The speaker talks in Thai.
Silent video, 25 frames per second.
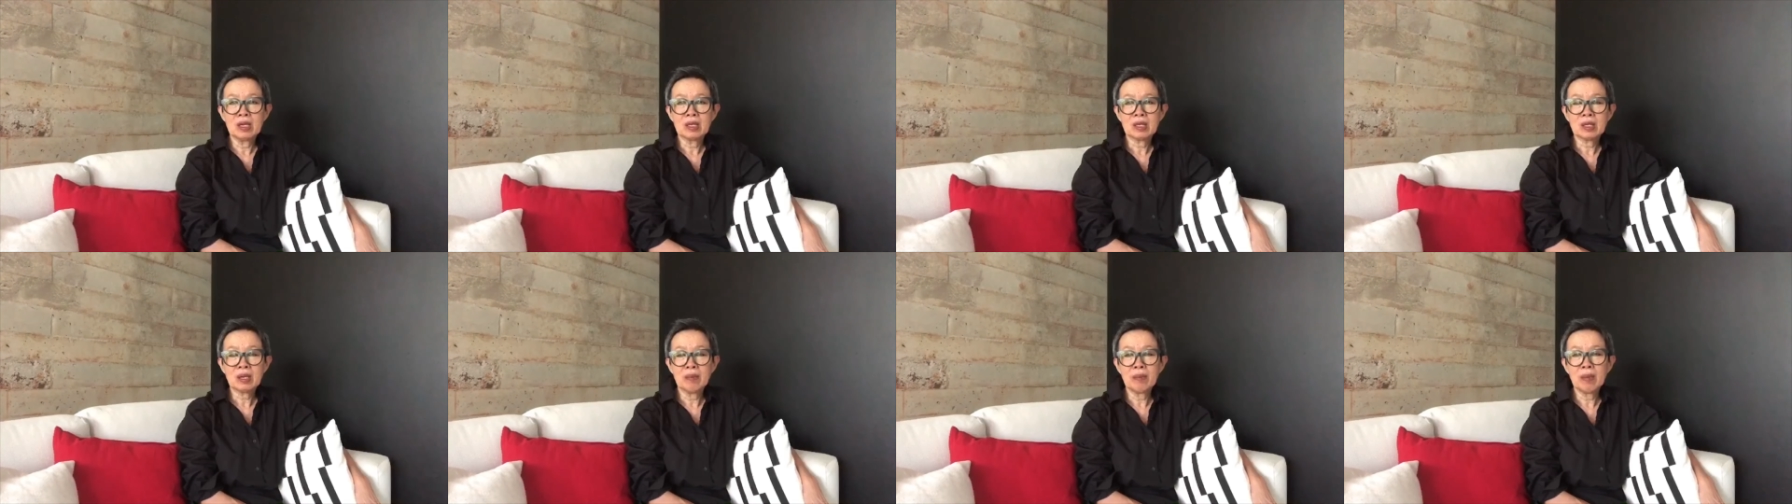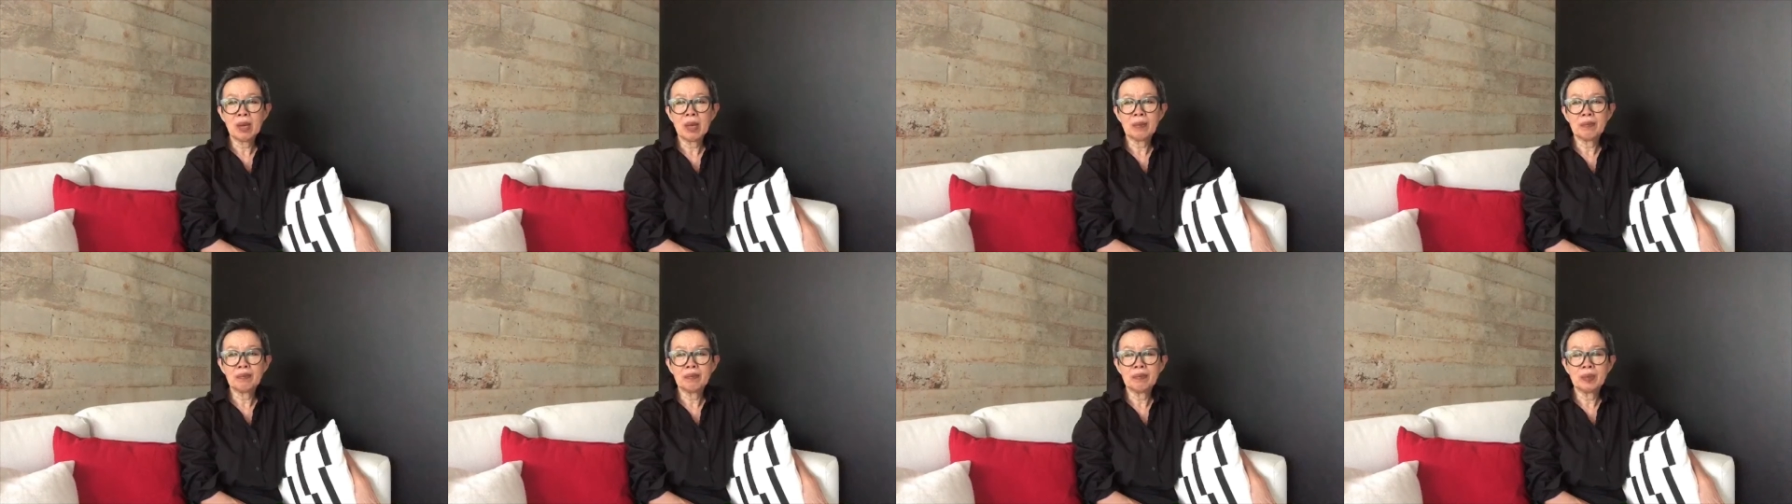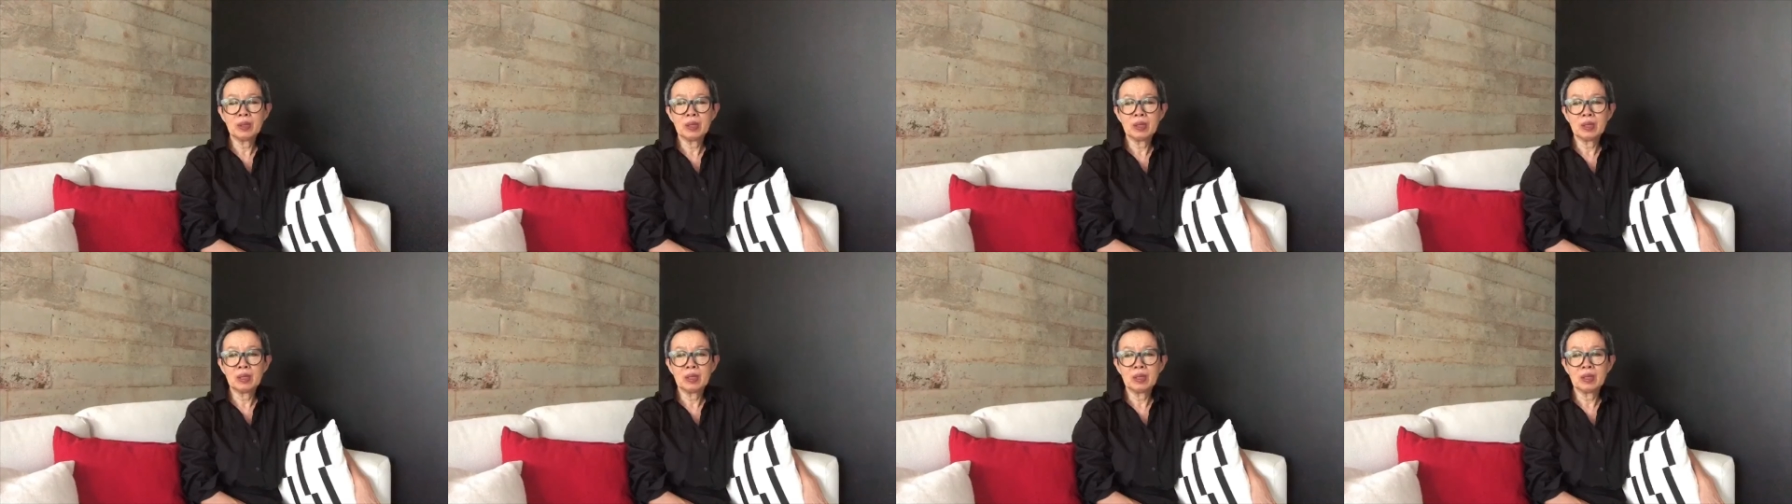สำหรับ
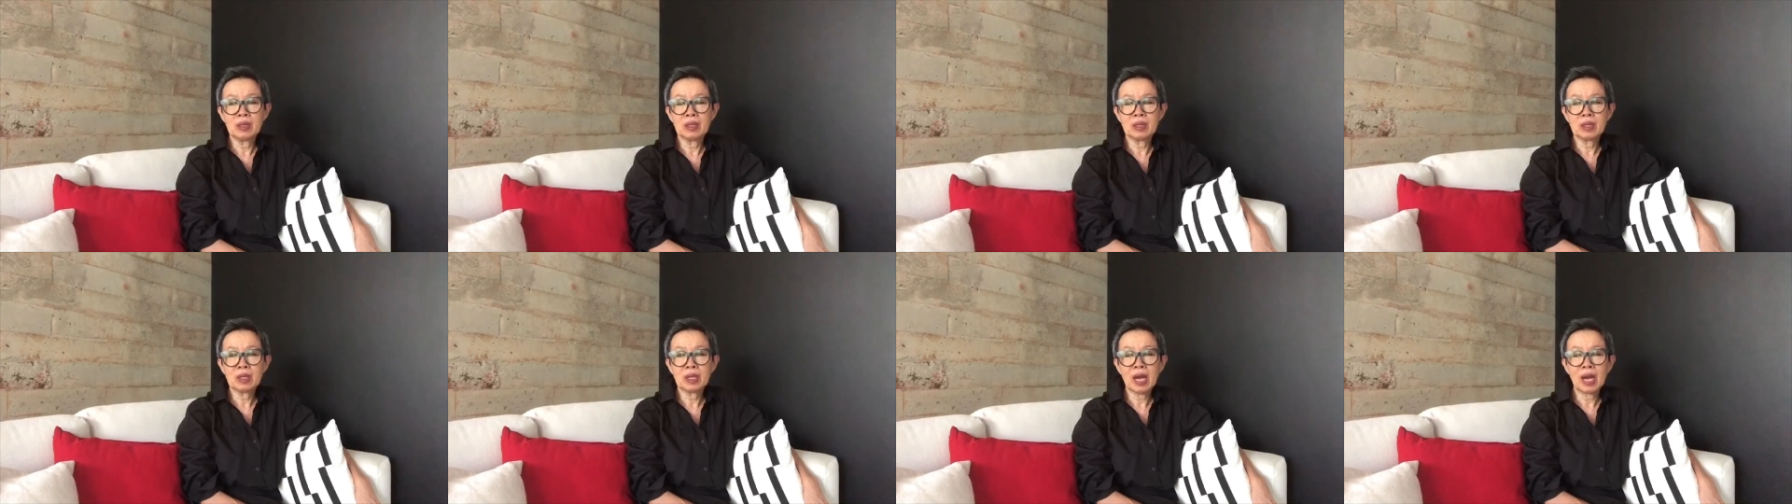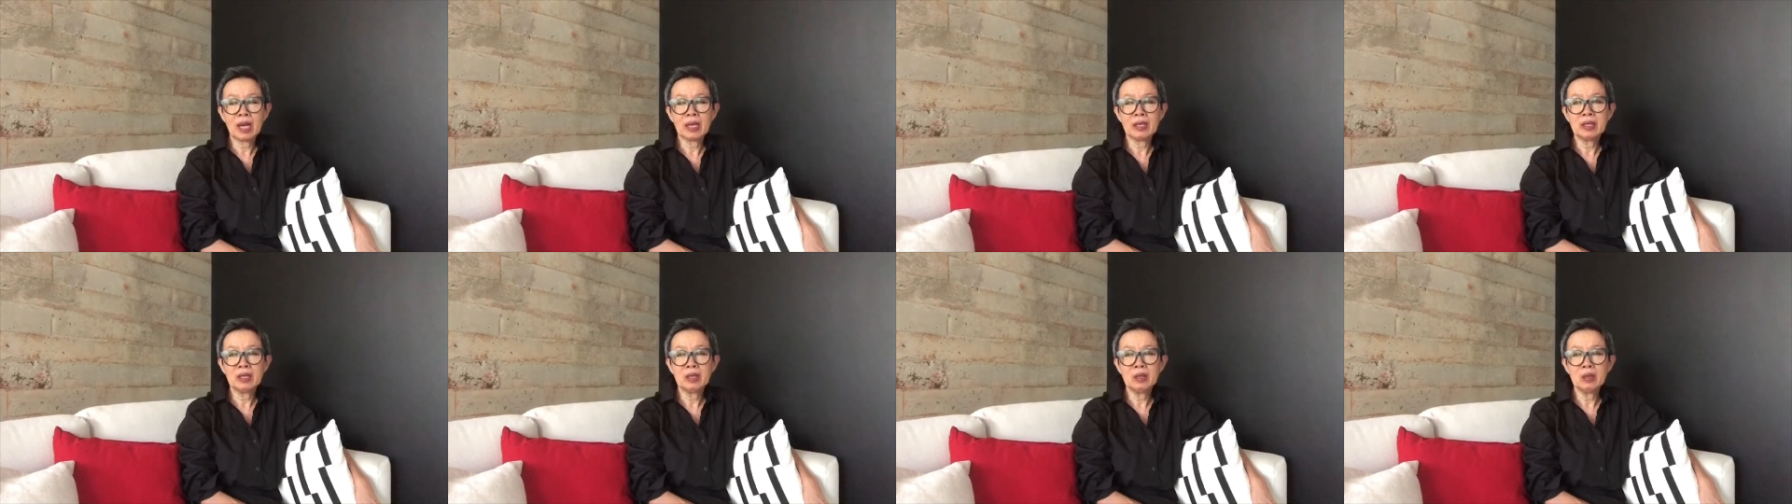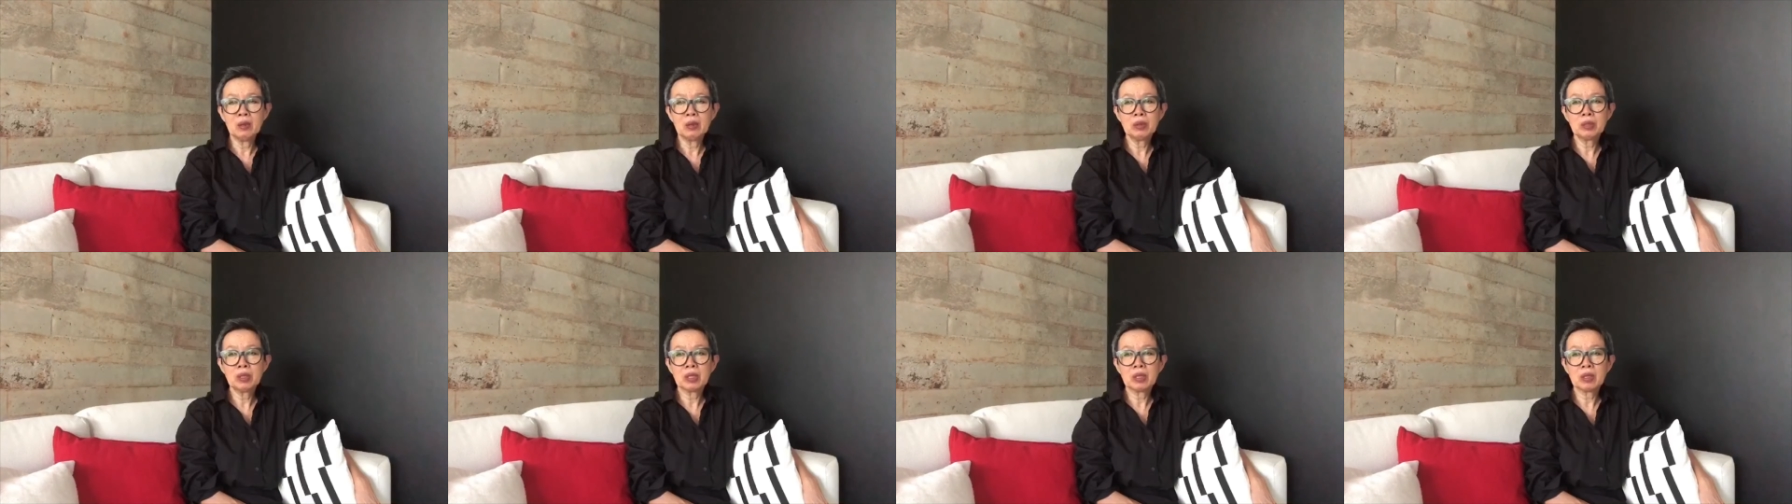การที่ลู
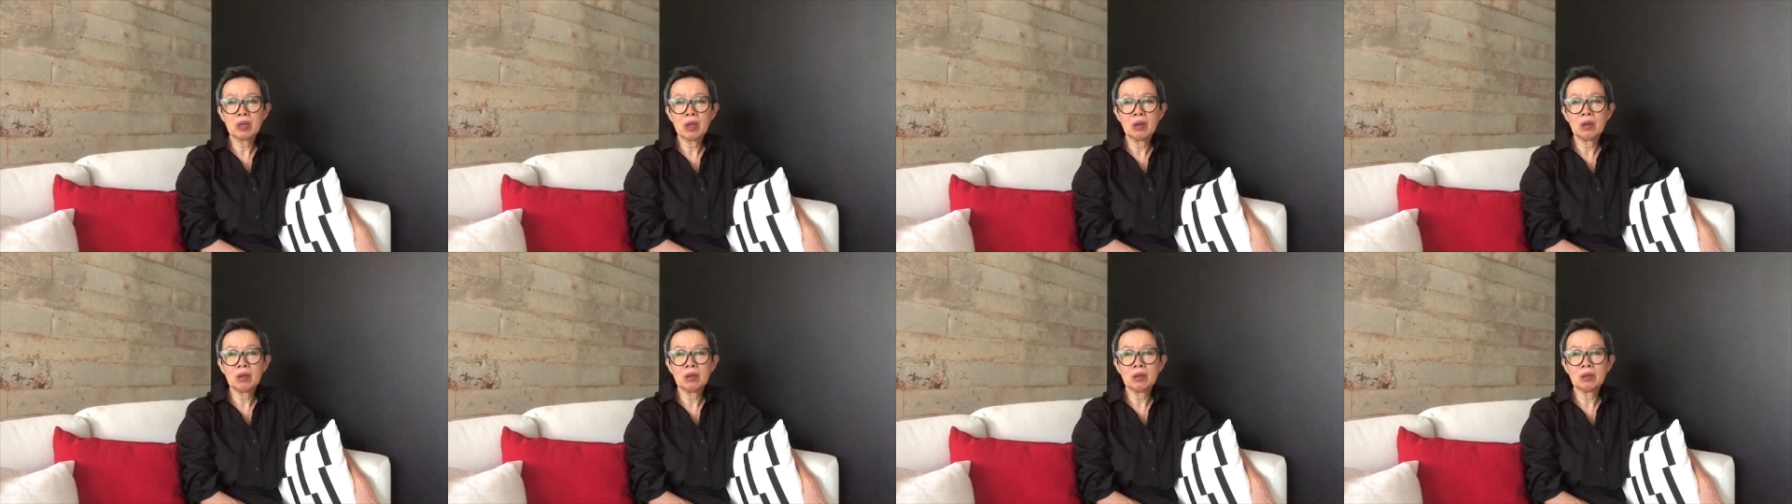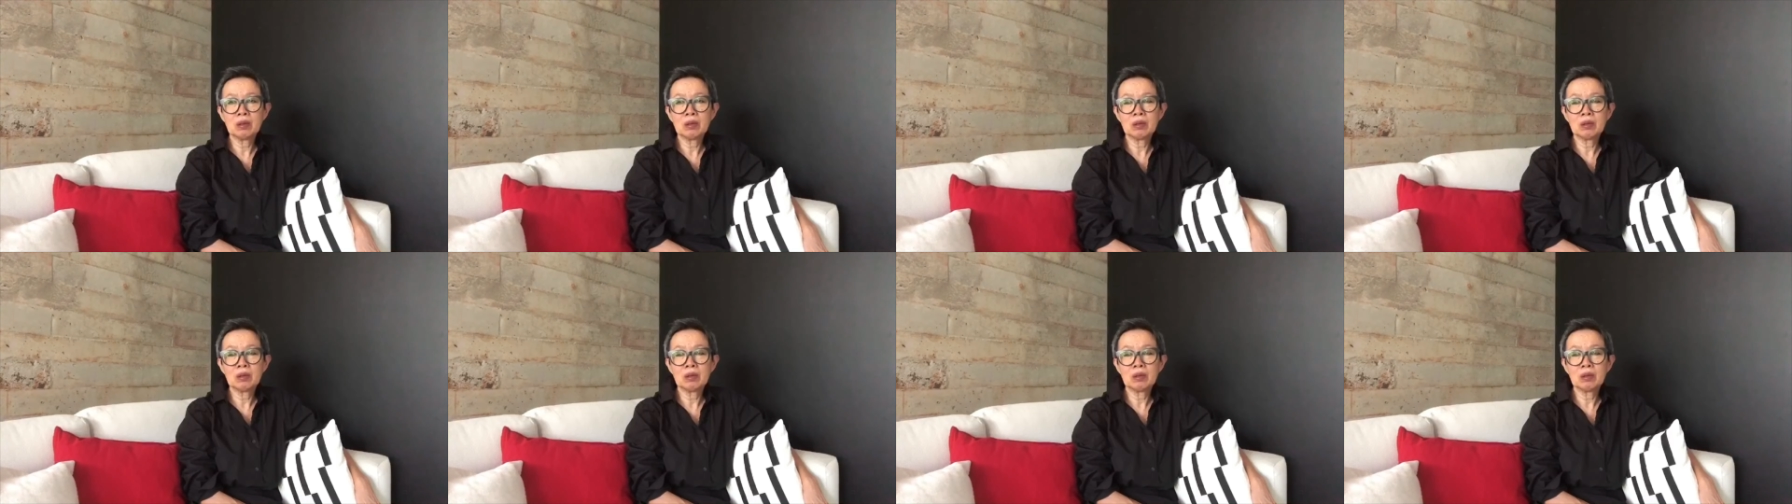กจะต้อง